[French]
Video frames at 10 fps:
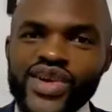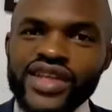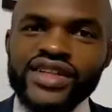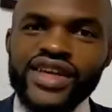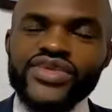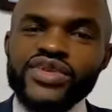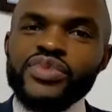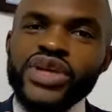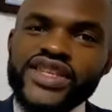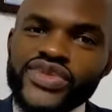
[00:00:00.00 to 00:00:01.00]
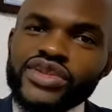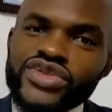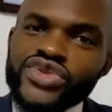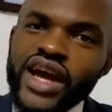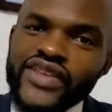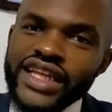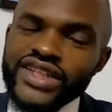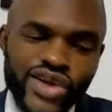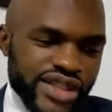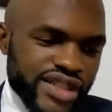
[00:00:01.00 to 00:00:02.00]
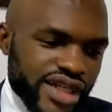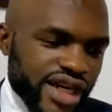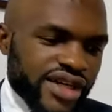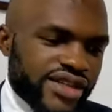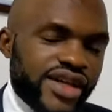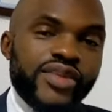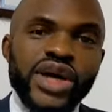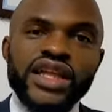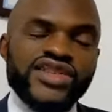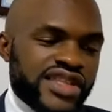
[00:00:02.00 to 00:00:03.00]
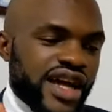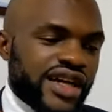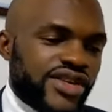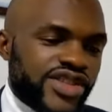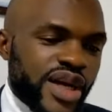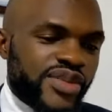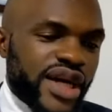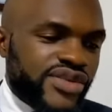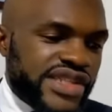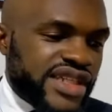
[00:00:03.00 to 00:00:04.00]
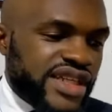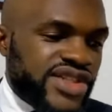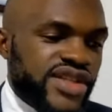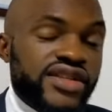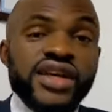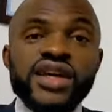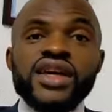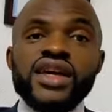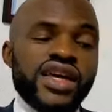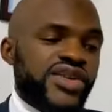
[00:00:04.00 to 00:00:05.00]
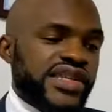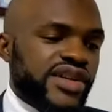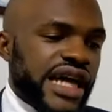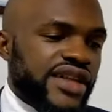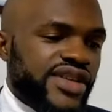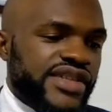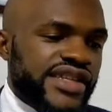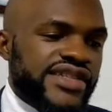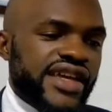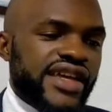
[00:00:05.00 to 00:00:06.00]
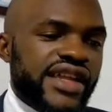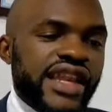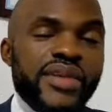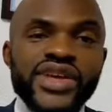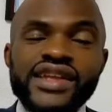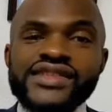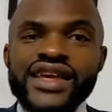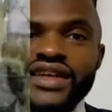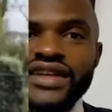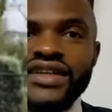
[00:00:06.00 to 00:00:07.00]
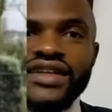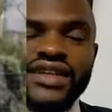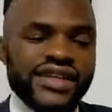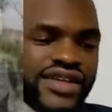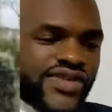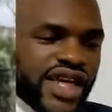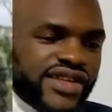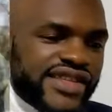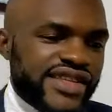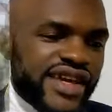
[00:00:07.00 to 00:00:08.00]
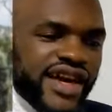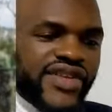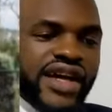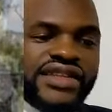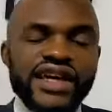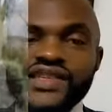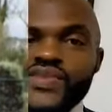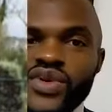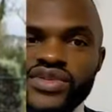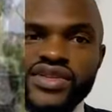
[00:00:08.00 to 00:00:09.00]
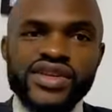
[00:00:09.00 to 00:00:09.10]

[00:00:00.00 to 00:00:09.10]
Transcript: son interview. Le petit veut jouer avec les lions. Ah, pendant ce temps, Carlos Balba nous dit qu'il est jeune. Et il y a aussi le gars de Didier Lamkenze qui vient de signer avec Antaya Sports